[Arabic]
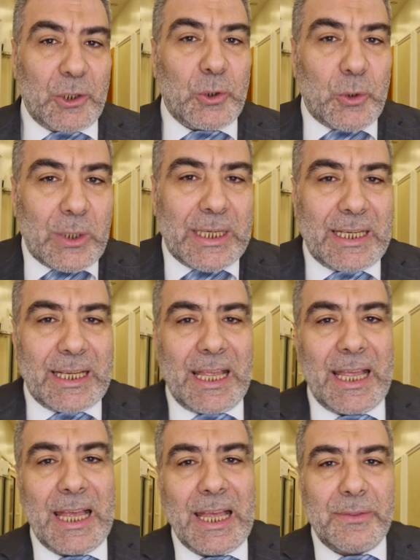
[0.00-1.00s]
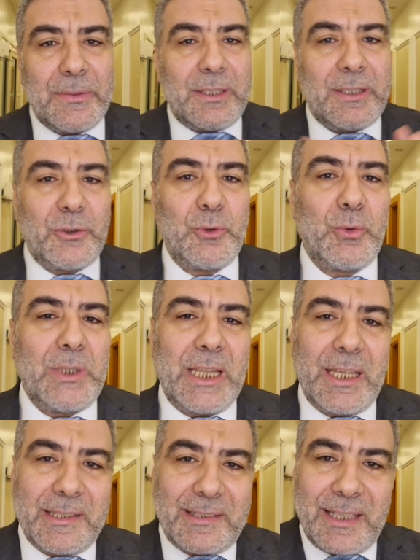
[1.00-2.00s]
كل هذه
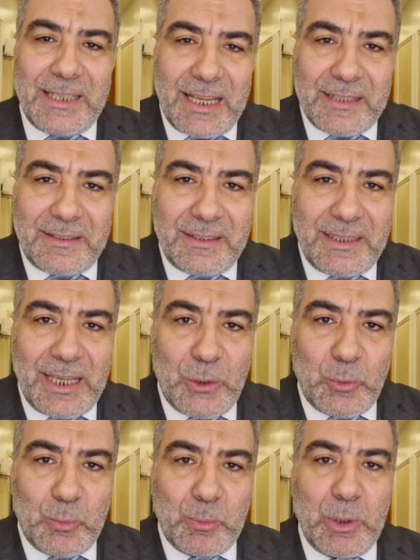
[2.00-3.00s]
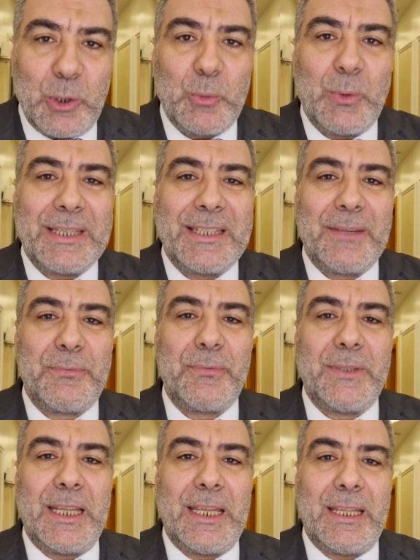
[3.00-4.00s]
الدنيا سيأتي يوم
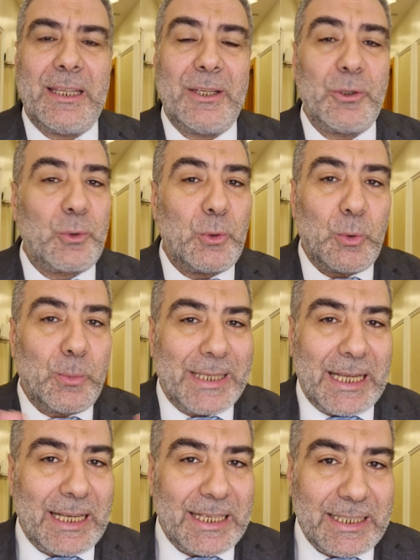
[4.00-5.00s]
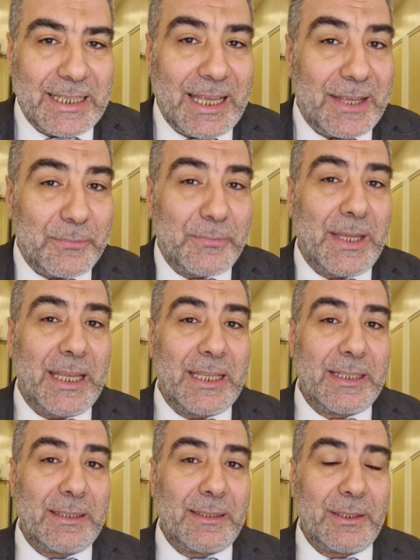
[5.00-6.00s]
وتفنى كل من عليها
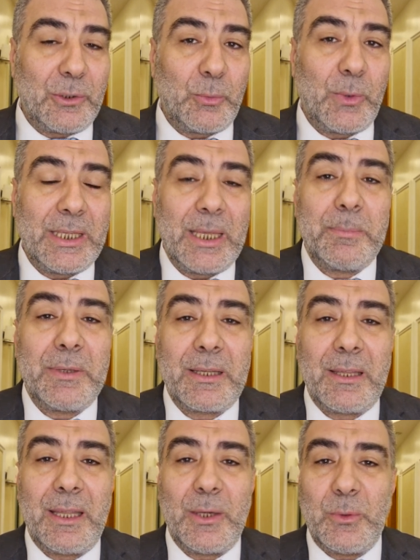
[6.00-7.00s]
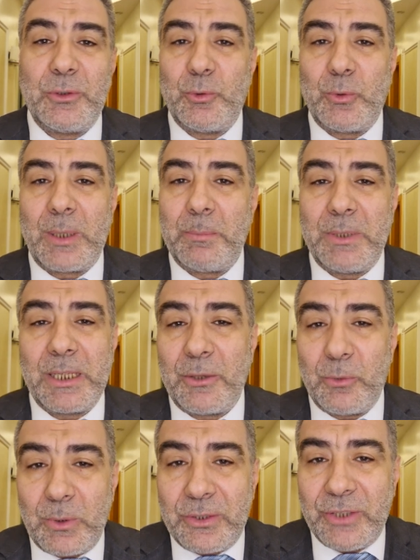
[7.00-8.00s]
فان ويبقى وجه ربك
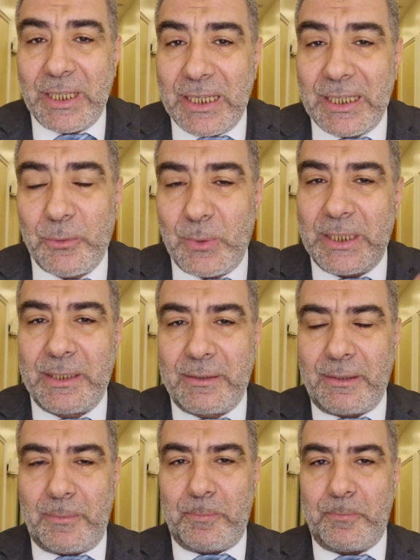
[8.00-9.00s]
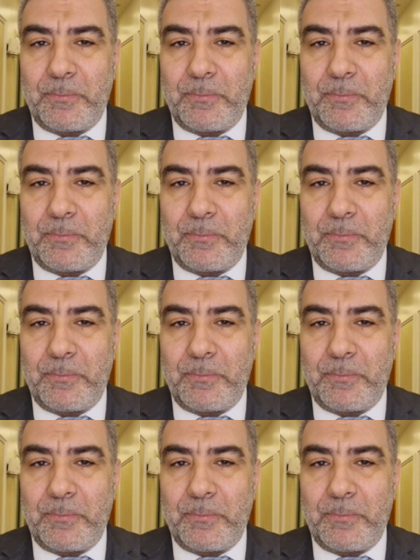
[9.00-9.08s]
ذو الجلال والإكرام